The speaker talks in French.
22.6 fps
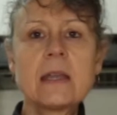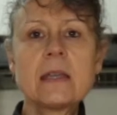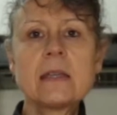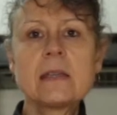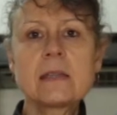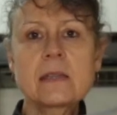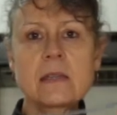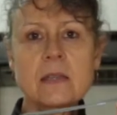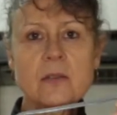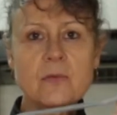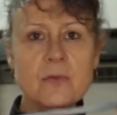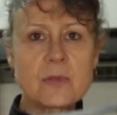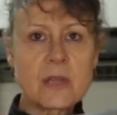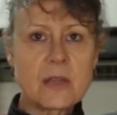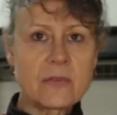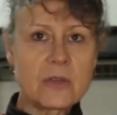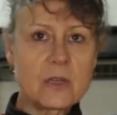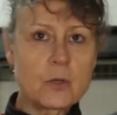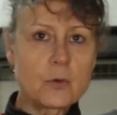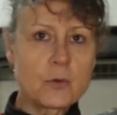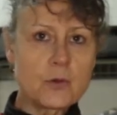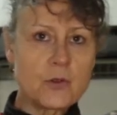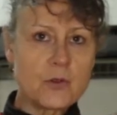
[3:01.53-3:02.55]
Ici vous
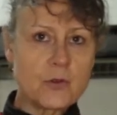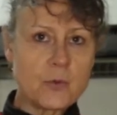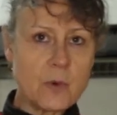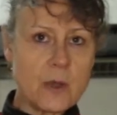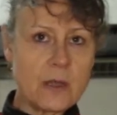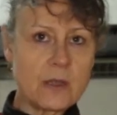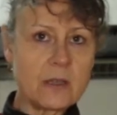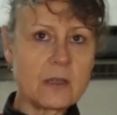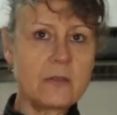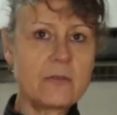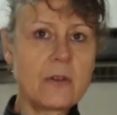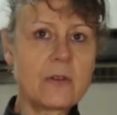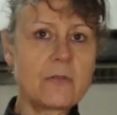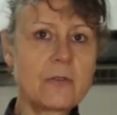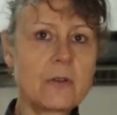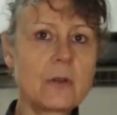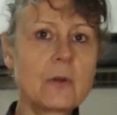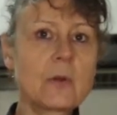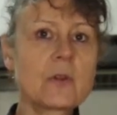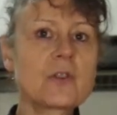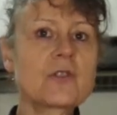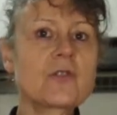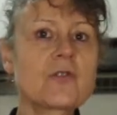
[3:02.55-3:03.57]
avez le joint qu'il va
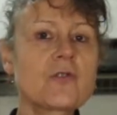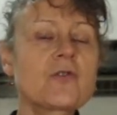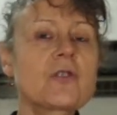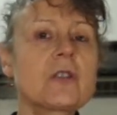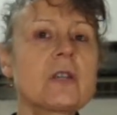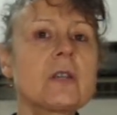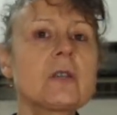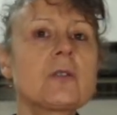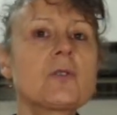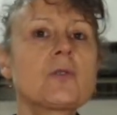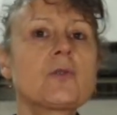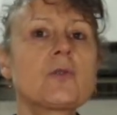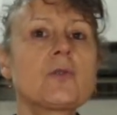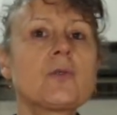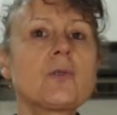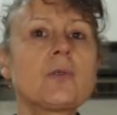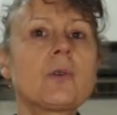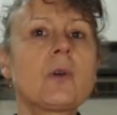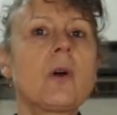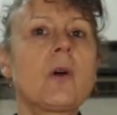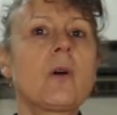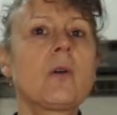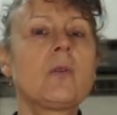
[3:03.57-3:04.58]
falloir changer
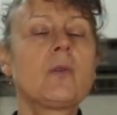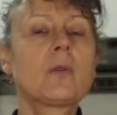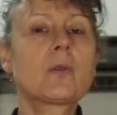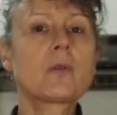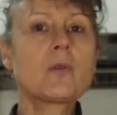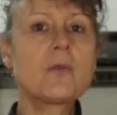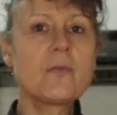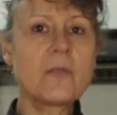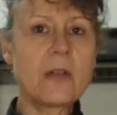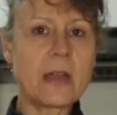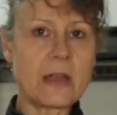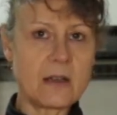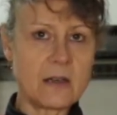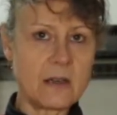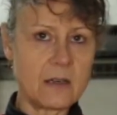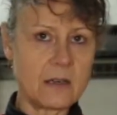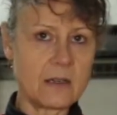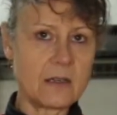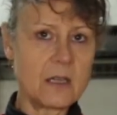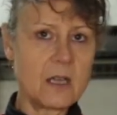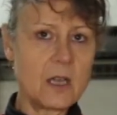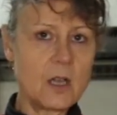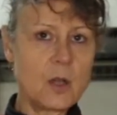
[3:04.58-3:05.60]
sur le couvercle